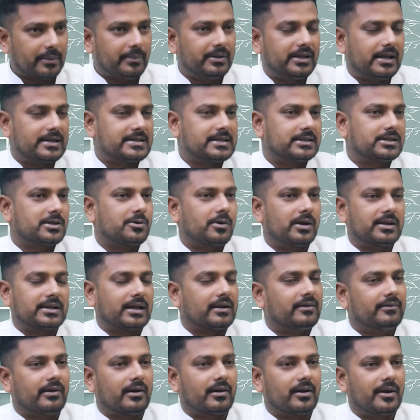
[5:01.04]
தமிழ் தேசியத்தினுடைய
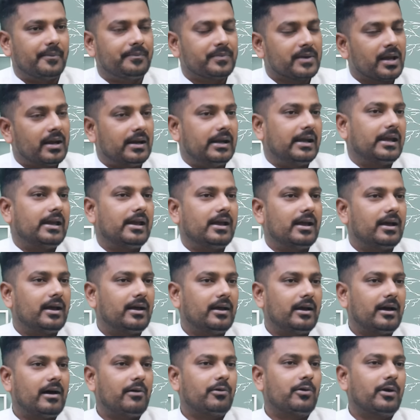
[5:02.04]
தலைவர்னு நீங்க
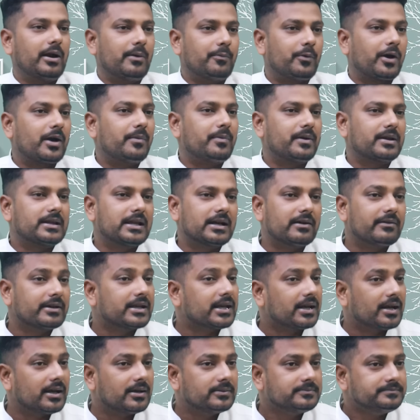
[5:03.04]
அவருடைய புகைப்படத்தை
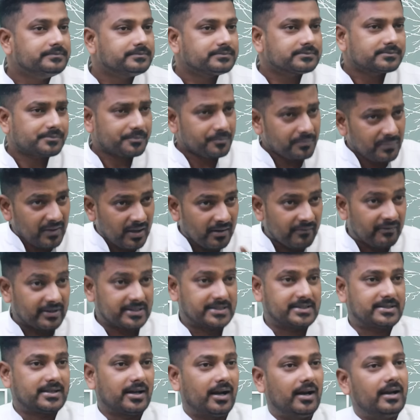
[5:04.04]
வைக்கல
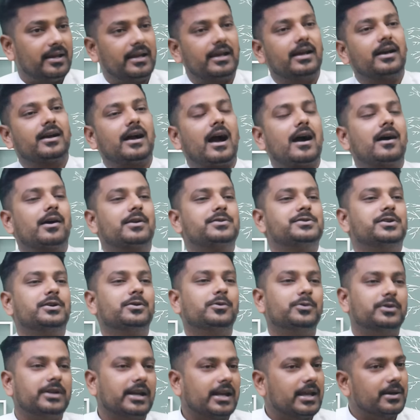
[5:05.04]
வச்சால் நீங்க
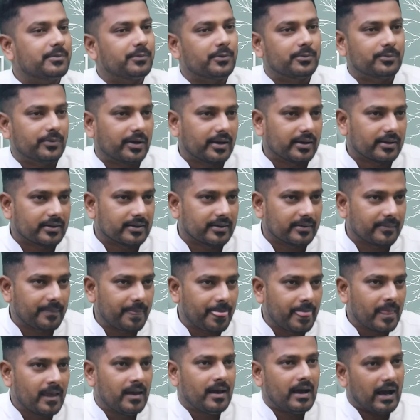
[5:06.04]
காங்கிரஸோட கூட்டணிக்கு போக முடியாது
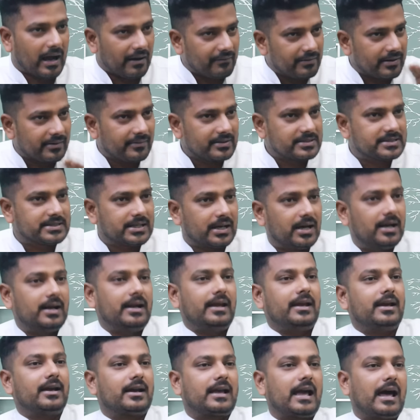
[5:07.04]
அவரை வச்சா
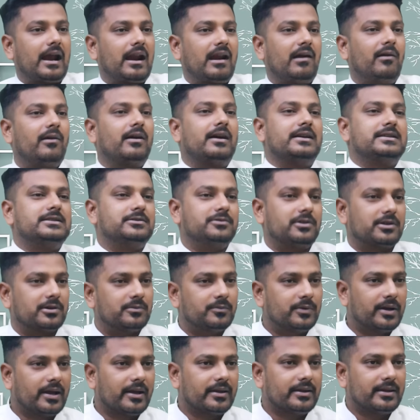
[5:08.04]
நீங்க கேரளாவில் கட்சி
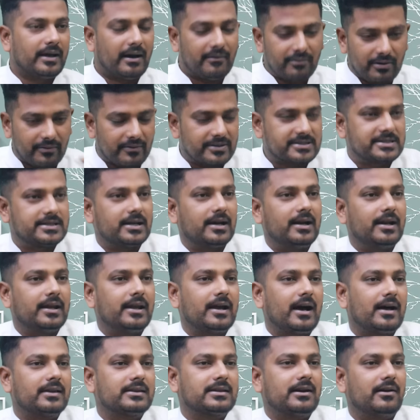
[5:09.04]
தொடங்க முடியாது அவரை வச்சா
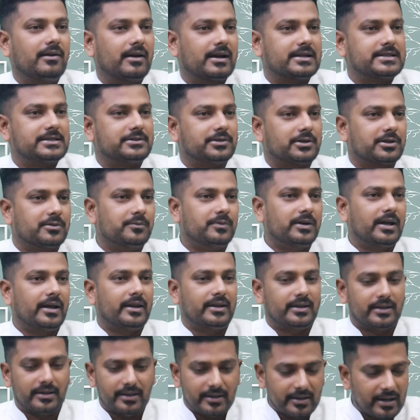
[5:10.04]
நீங்க ஆந்திராவில் கட்சி தொடங்க
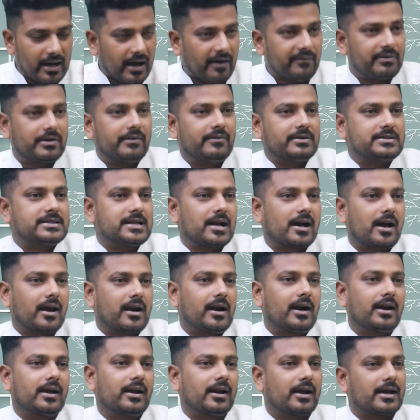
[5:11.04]
முடியாது அவரை வச்சா
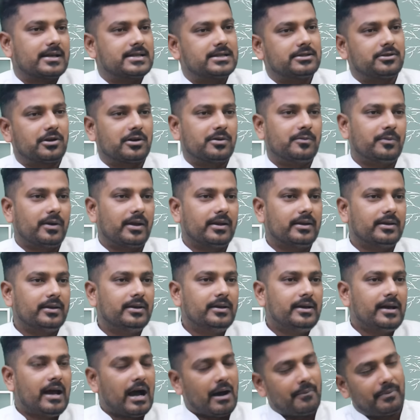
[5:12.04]
கர்நாடகாவில் கட்சி தொடங்க முடியாது
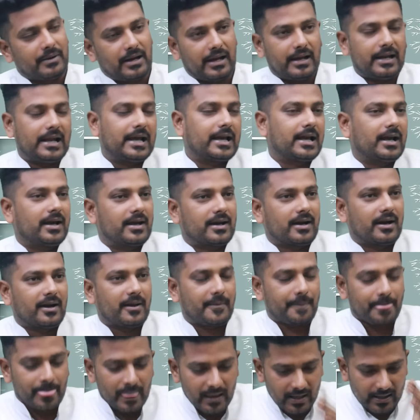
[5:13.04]
அப்ப நான் என்ன
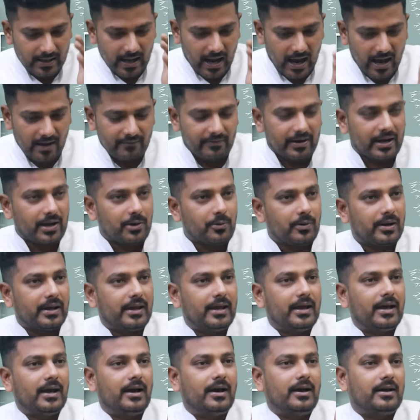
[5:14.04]
கேட்கிறேன்னா
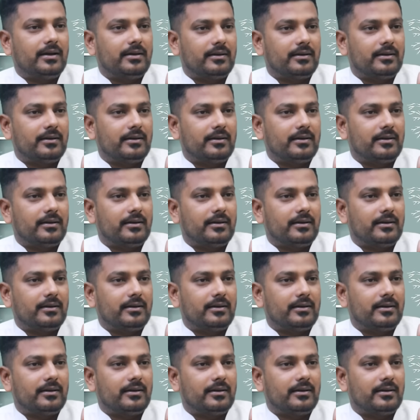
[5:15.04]
காவிரியினுடைய